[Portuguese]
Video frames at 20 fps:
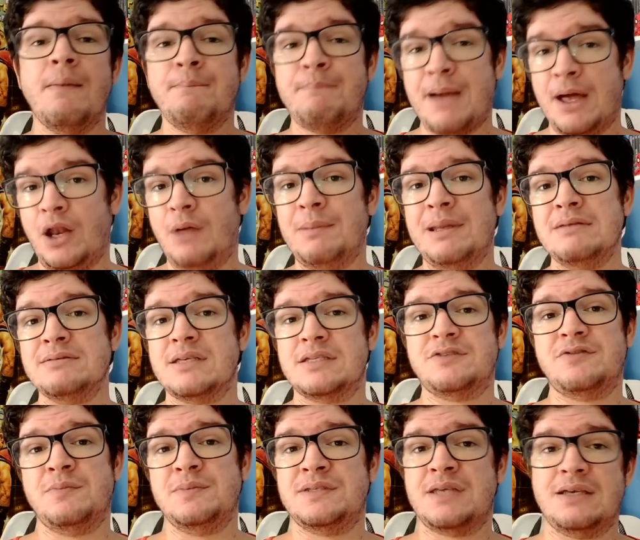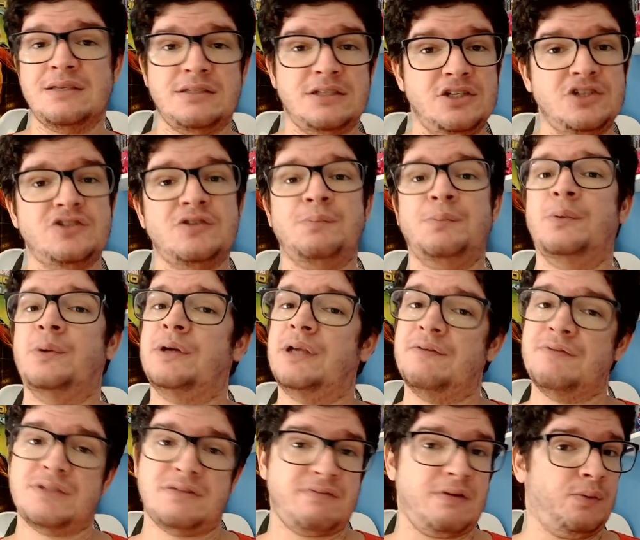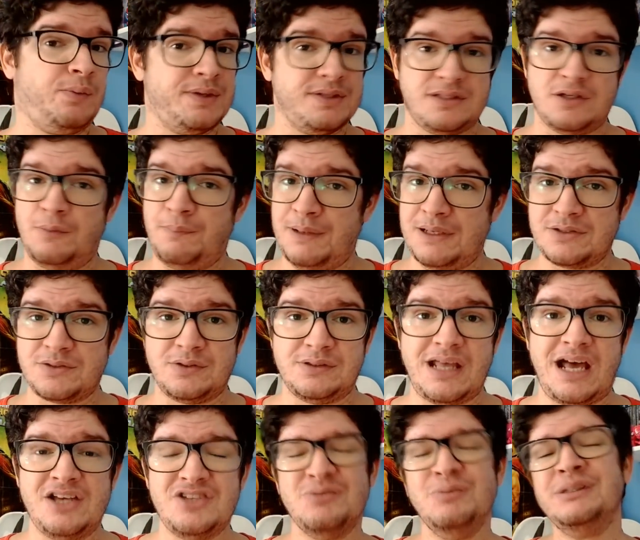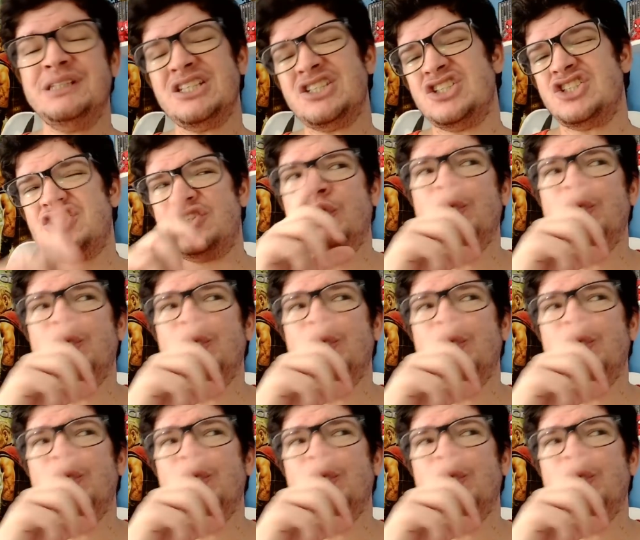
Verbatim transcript: pelo menos esse filme se assiste porque você vai conhecer o personagem. Muita gente